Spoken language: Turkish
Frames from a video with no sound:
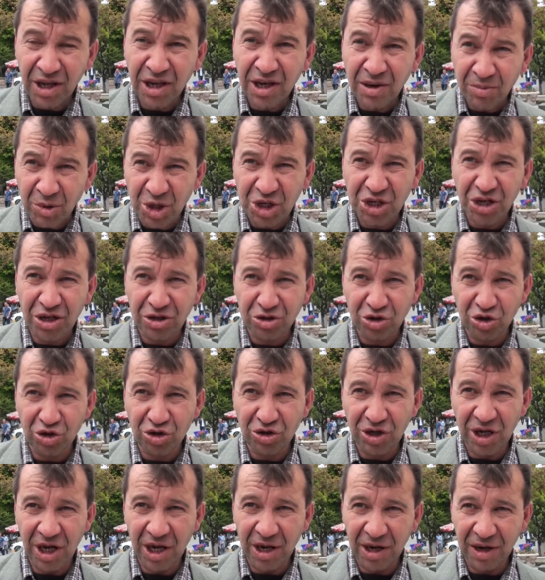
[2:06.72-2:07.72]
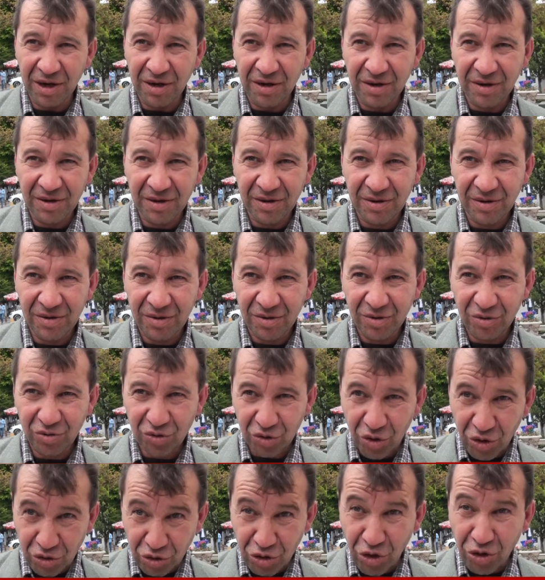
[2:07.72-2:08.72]
mi çalışıyor yani.
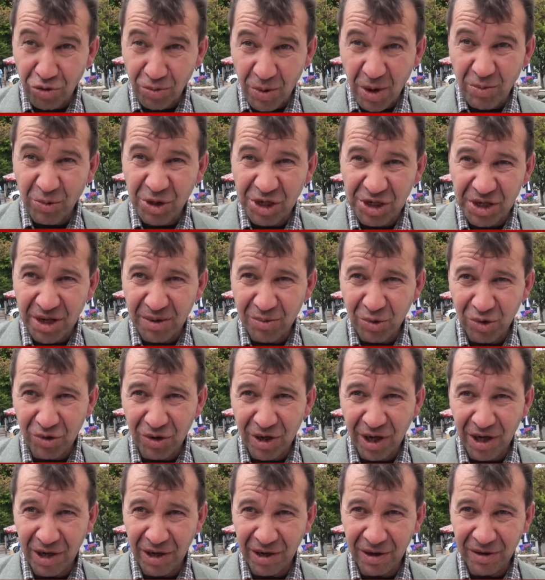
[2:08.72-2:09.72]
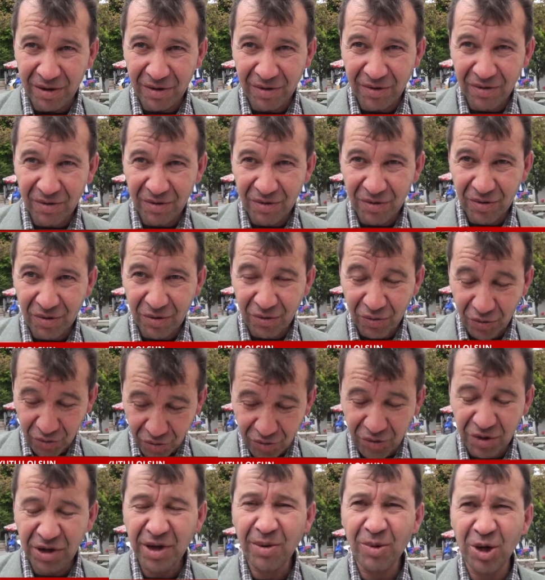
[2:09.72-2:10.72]
Kötü olmamı istemiyor yani.
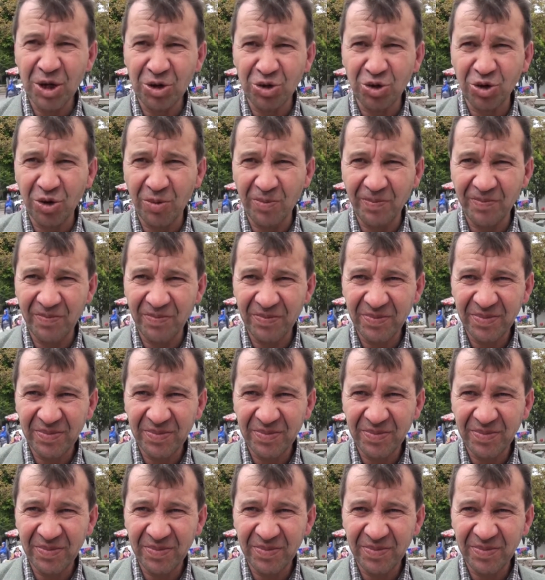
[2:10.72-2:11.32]
Onu demek istiyorum.